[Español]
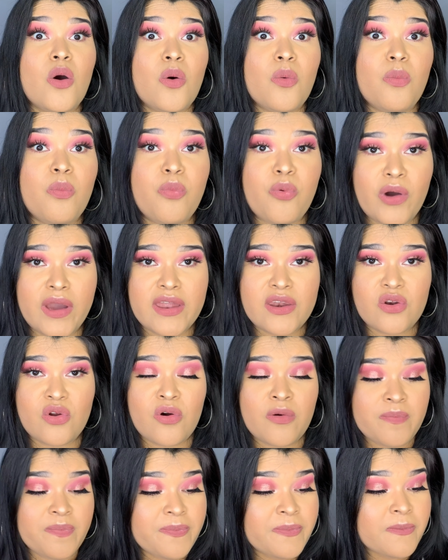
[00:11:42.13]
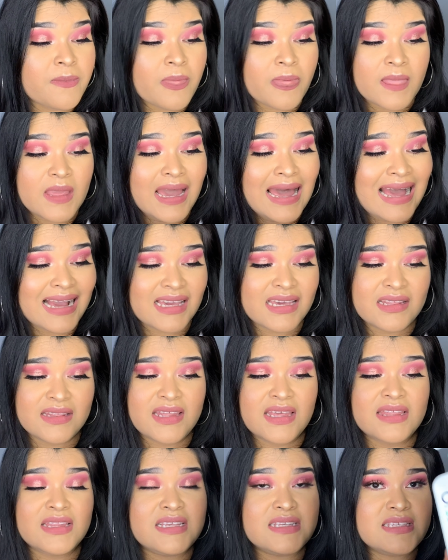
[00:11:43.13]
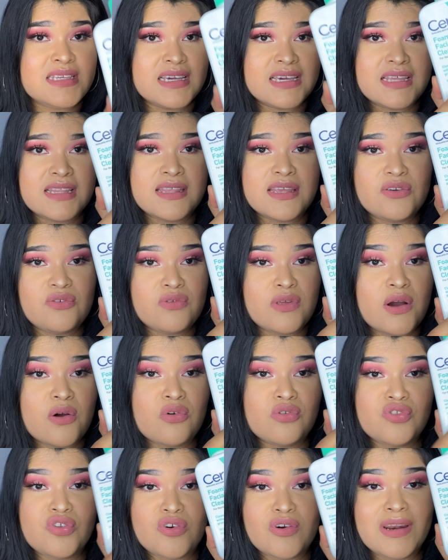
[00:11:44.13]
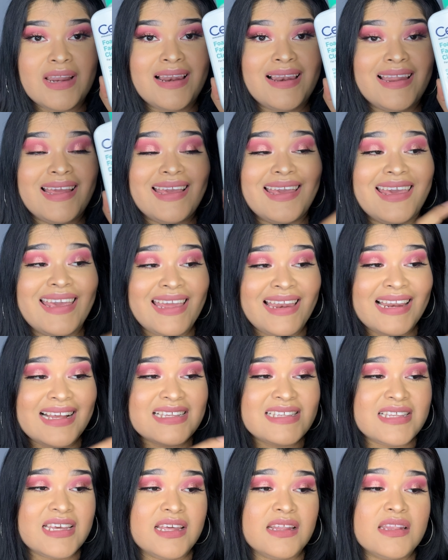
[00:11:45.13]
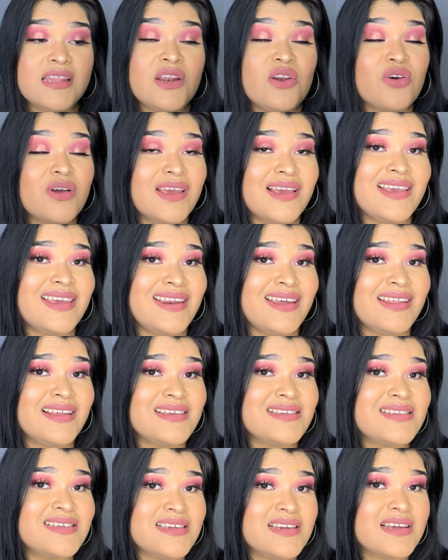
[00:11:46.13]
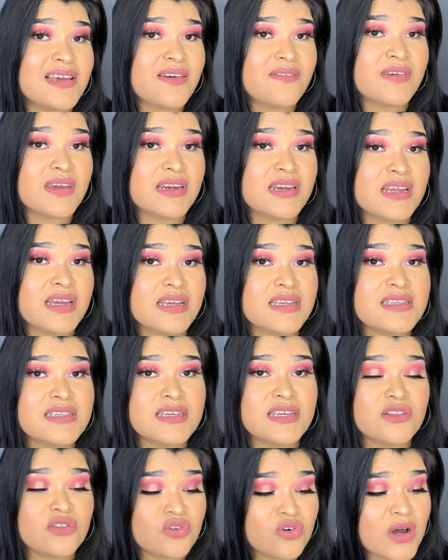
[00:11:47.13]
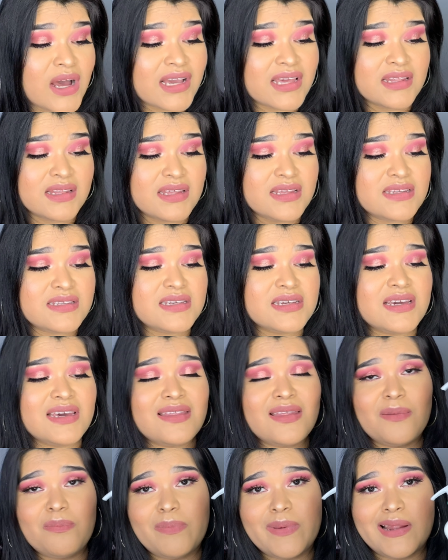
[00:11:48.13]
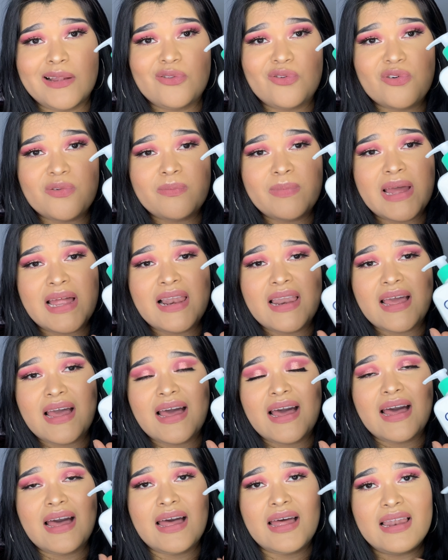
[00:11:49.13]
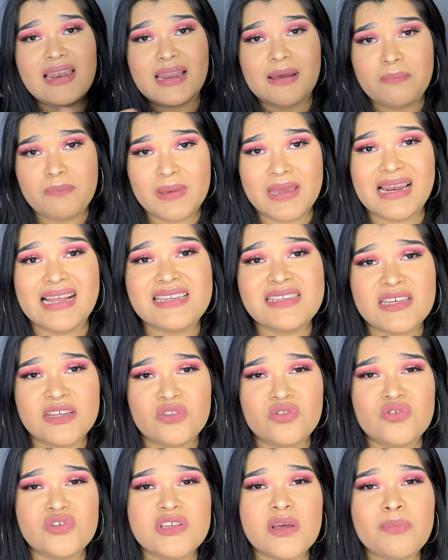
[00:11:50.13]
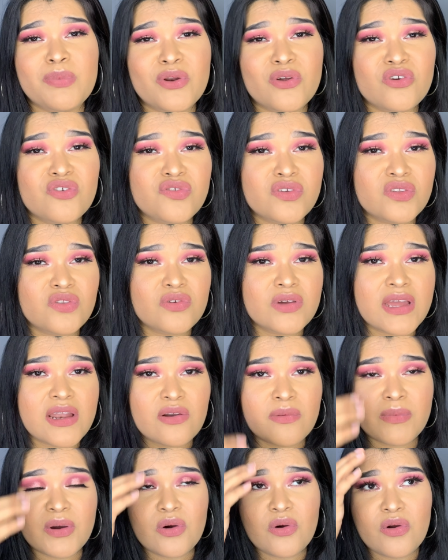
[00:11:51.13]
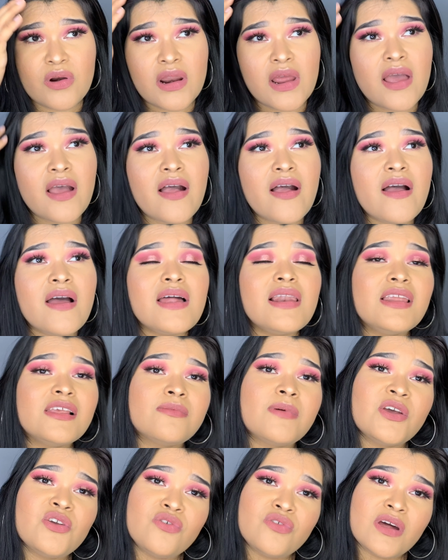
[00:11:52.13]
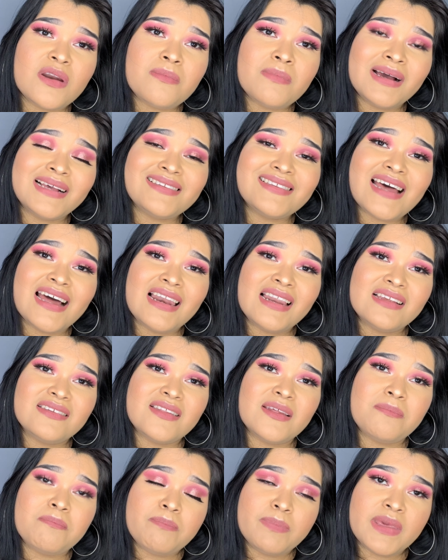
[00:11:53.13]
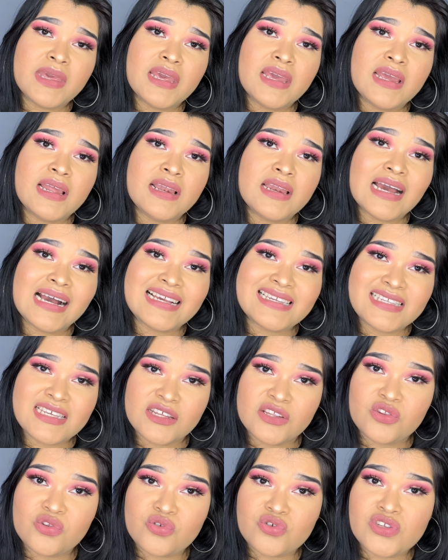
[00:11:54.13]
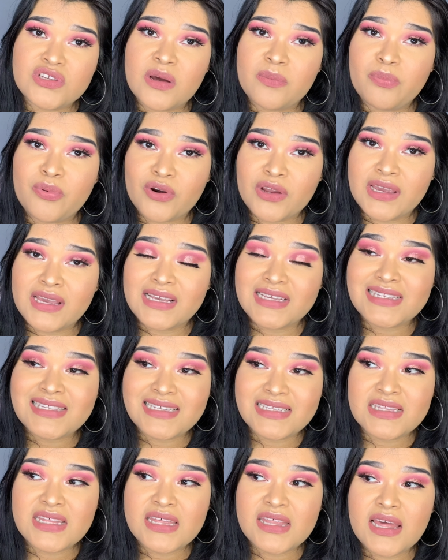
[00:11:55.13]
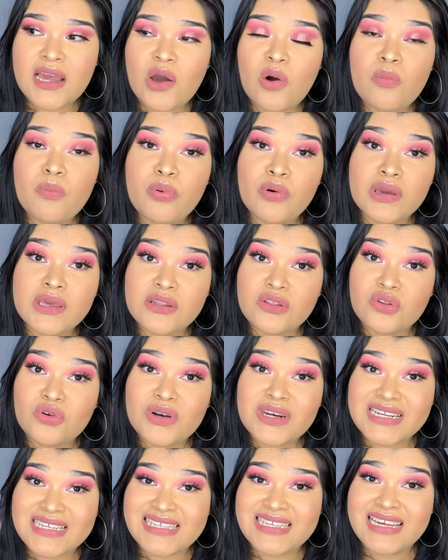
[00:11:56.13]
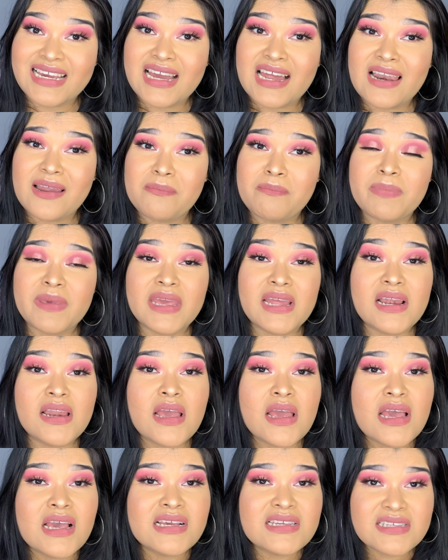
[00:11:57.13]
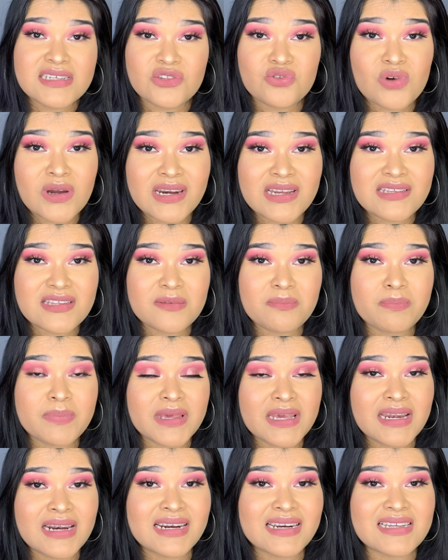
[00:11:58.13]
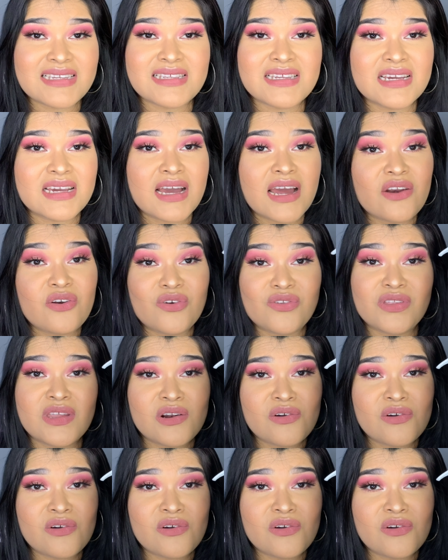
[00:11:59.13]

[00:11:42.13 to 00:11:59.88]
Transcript: bueno. Aquí te dice que te ayuda a controlar el aceite, lo que quiere decir que viene siendo, aquí te dice que de piel normal a la piel aceitosa, pero yo siento que a lo mejor les va a ayudar más a las de piel aceitosa porque si te deja un poquito reseca la piel. Si tú eres de piel reseca, no te